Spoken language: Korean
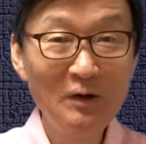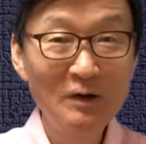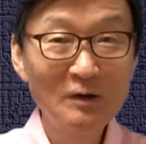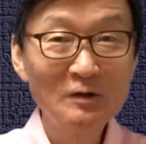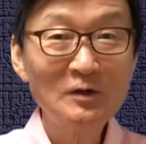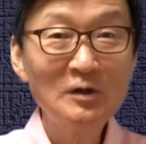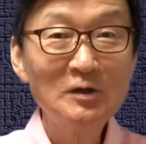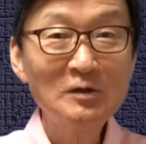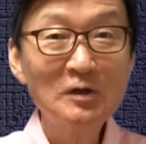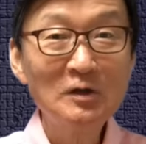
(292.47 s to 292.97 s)

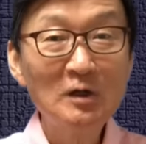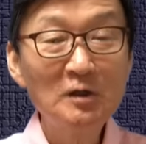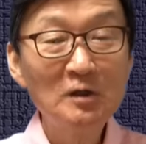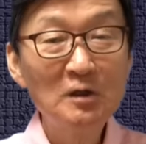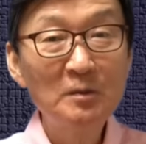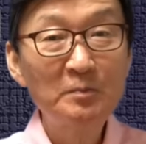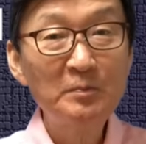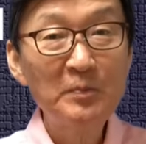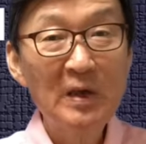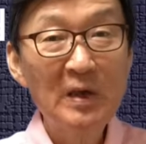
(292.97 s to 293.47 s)
그러니까
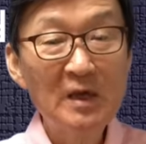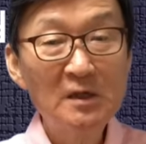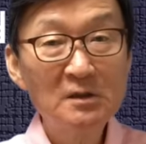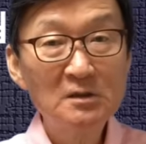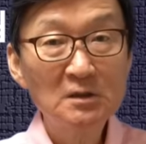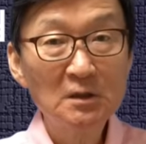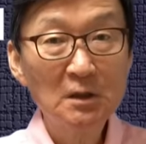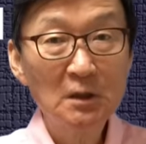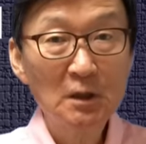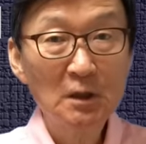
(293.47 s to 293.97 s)
이
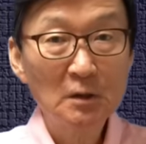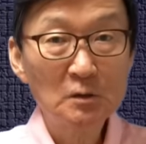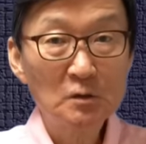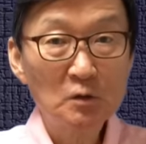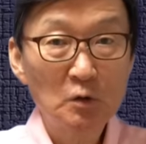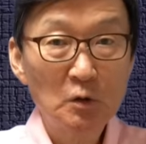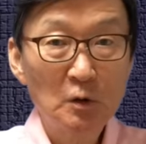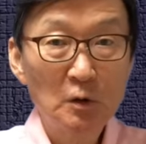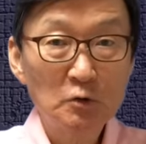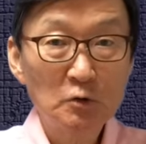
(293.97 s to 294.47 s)
베이징이
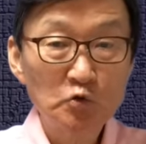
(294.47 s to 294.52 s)
그